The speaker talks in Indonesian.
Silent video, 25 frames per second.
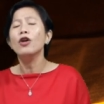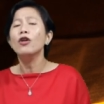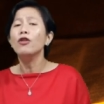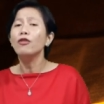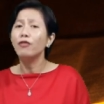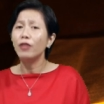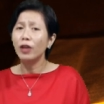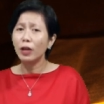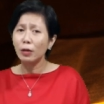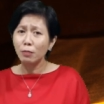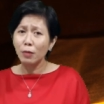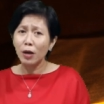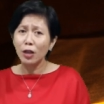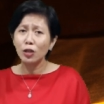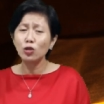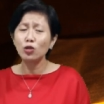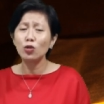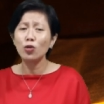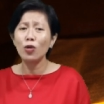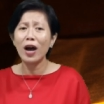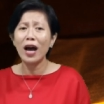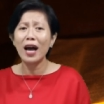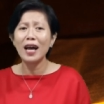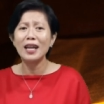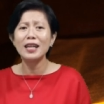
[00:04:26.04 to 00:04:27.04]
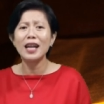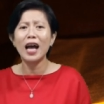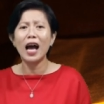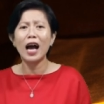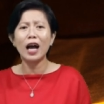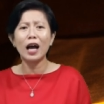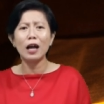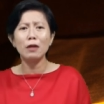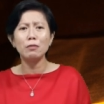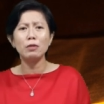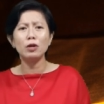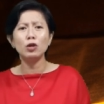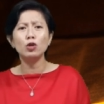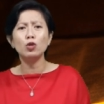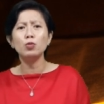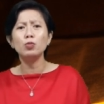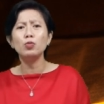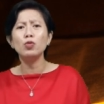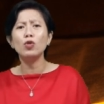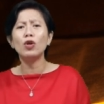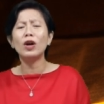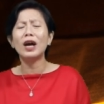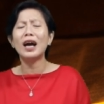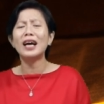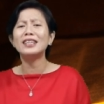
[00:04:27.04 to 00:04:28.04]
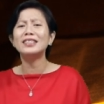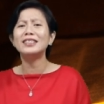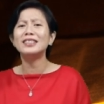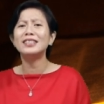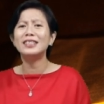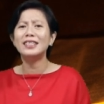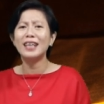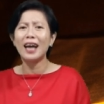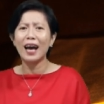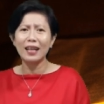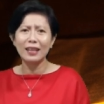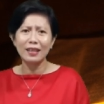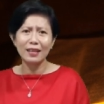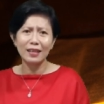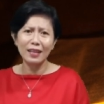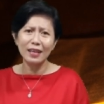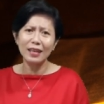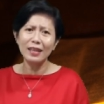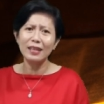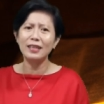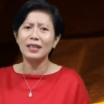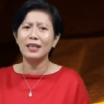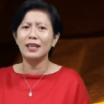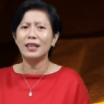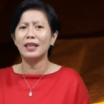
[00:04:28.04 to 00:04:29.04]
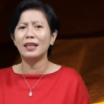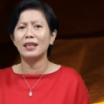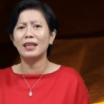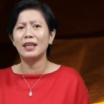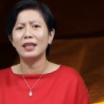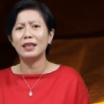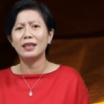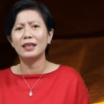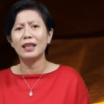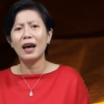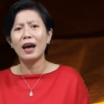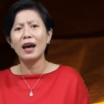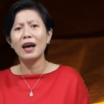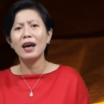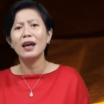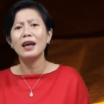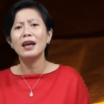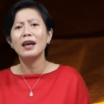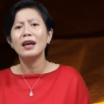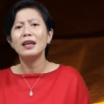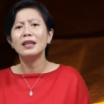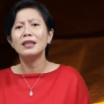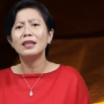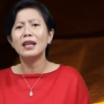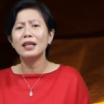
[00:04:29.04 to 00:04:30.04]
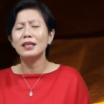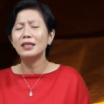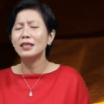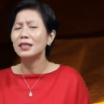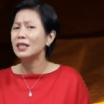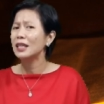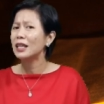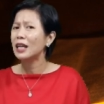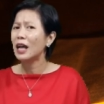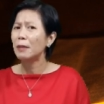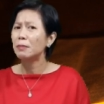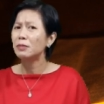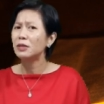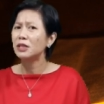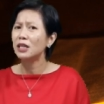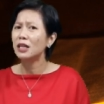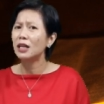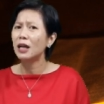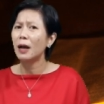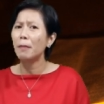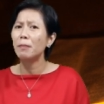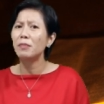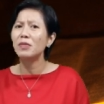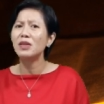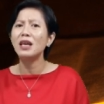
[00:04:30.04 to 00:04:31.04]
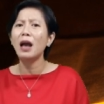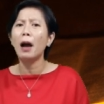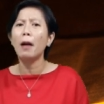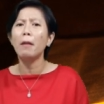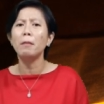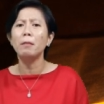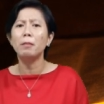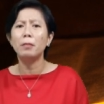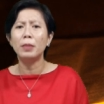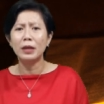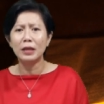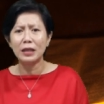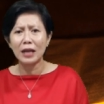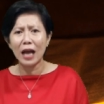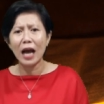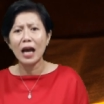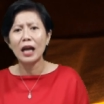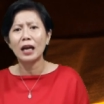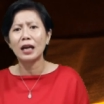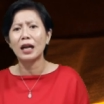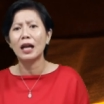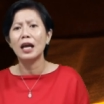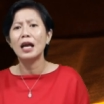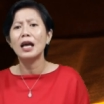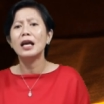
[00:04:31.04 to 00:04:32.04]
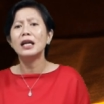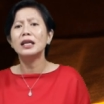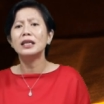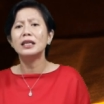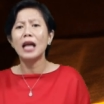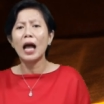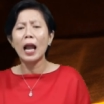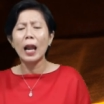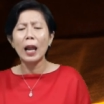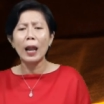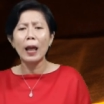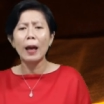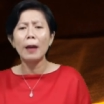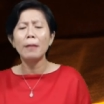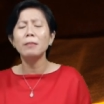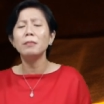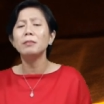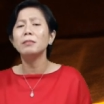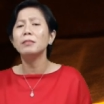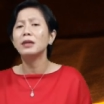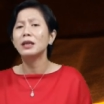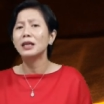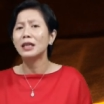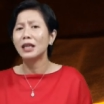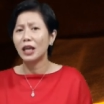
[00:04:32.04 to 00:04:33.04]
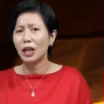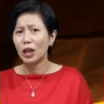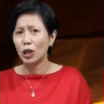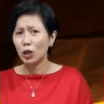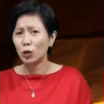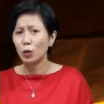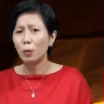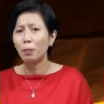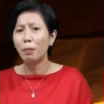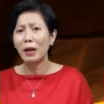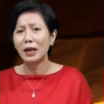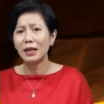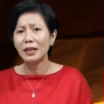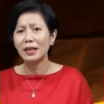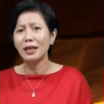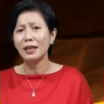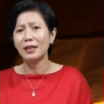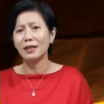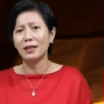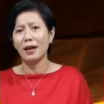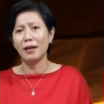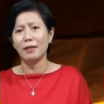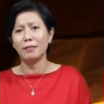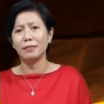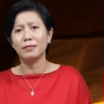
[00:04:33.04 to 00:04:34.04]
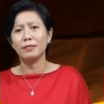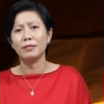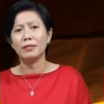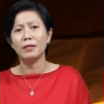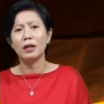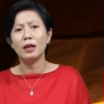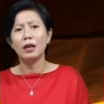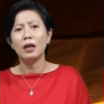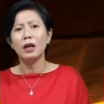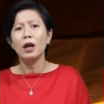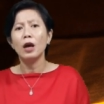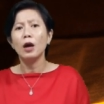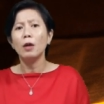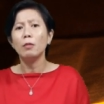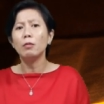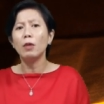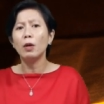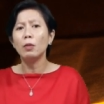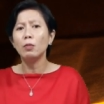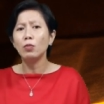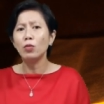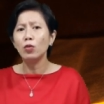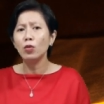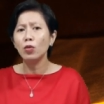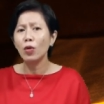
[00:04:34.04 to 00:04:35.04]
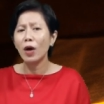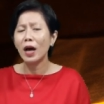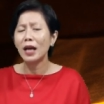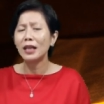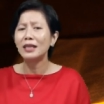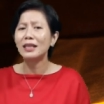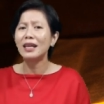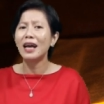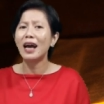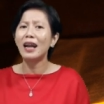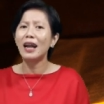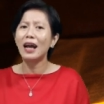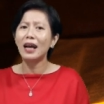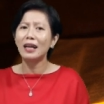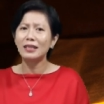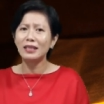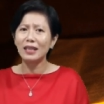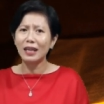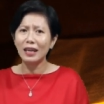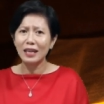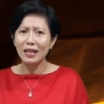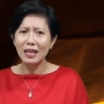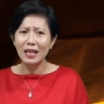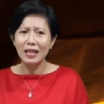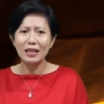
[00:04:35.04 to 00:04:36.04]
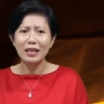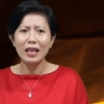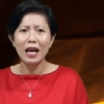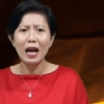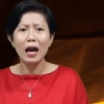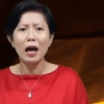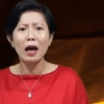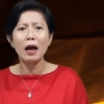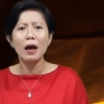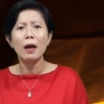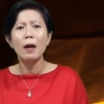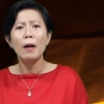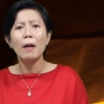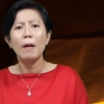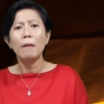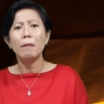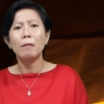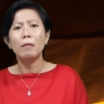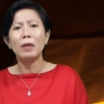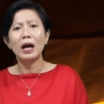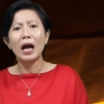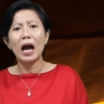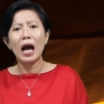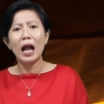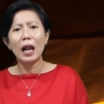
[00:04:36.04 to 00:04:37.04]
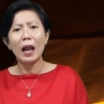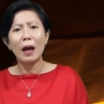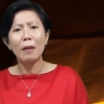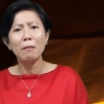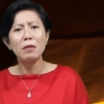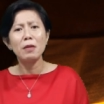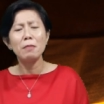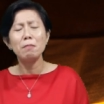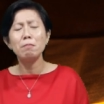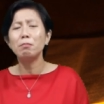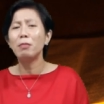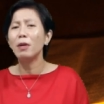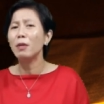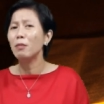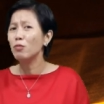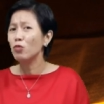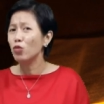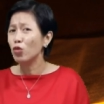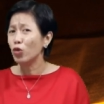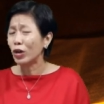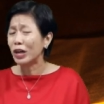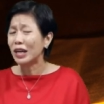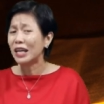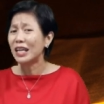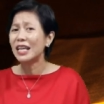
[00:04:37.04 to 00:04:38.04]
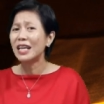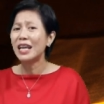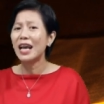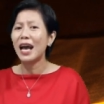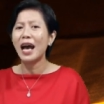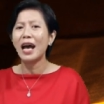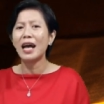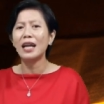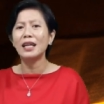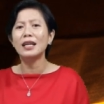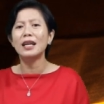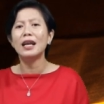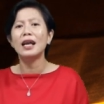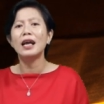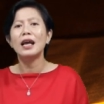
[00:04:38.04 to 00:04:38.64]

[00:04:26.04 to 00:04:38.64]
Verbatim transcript: Firman Tuhan akan menumbuhkan jati diri kita dan sikap-sikap yang benar dalam kehidupan kita, membuat karakter kita mengalami pemurnian